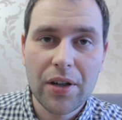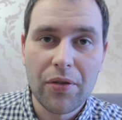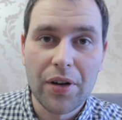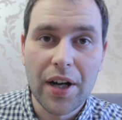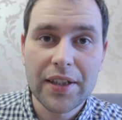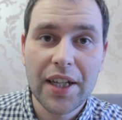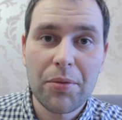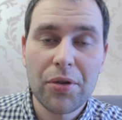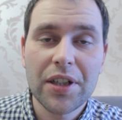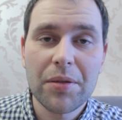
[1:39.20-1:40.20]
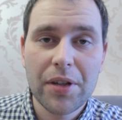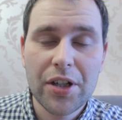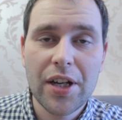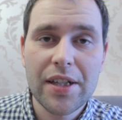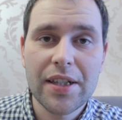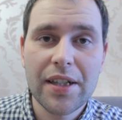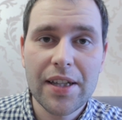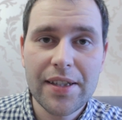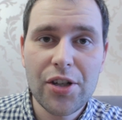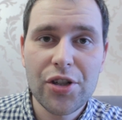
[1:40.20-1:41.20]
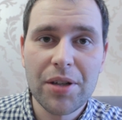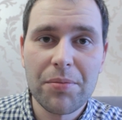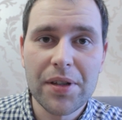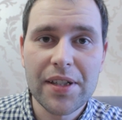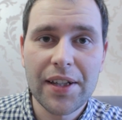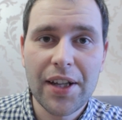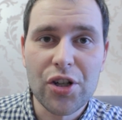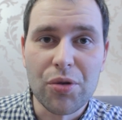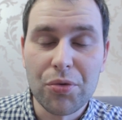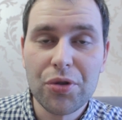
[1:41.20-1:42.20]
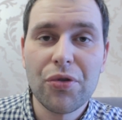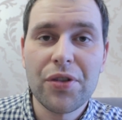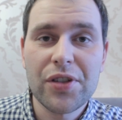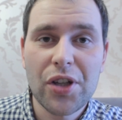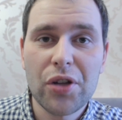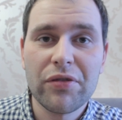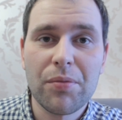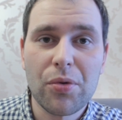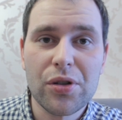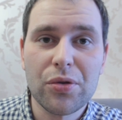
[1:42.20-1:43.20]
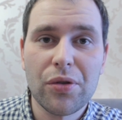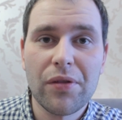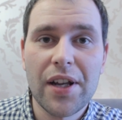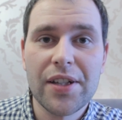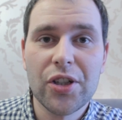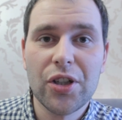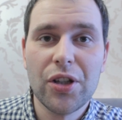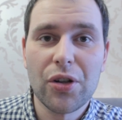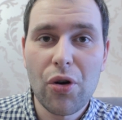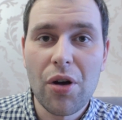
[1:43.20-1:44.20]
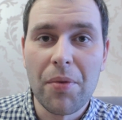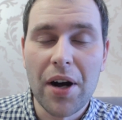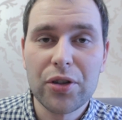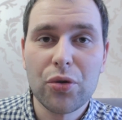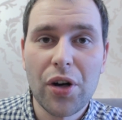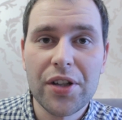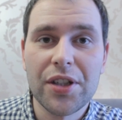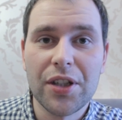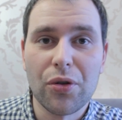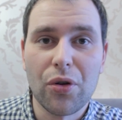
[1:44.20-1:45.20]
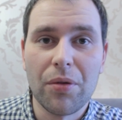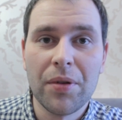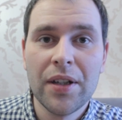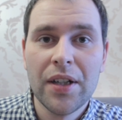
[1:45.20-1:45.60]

того, когда ребенок обращается к классическим персонажам, у него не ставит вопрос, кто является героем, а кто антигероем.